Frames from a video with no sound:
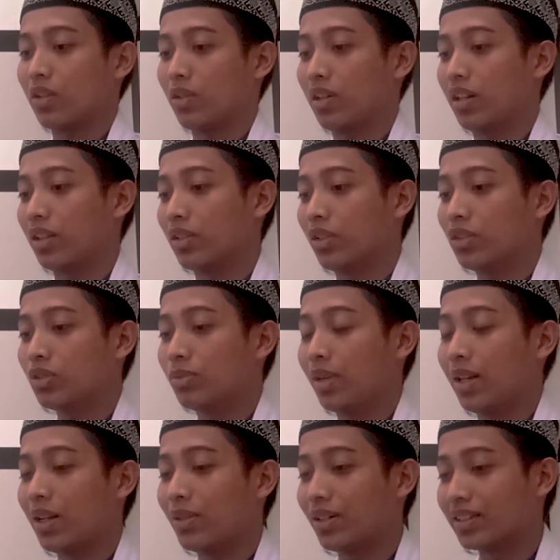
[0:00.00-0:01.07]
oleh Allah
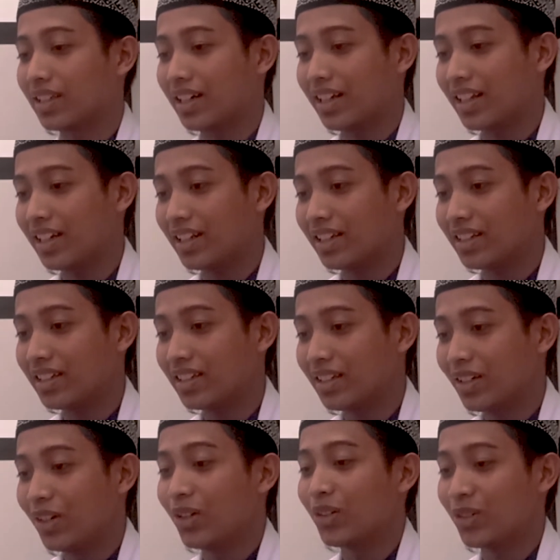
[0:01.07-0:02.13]
Subhanahu wa taala
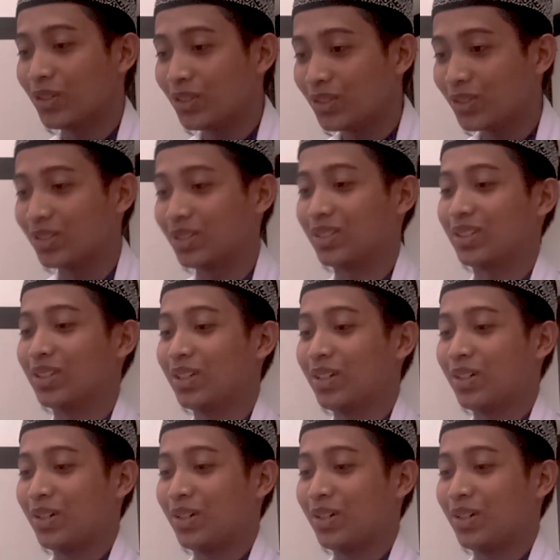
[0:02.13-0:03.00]
khusus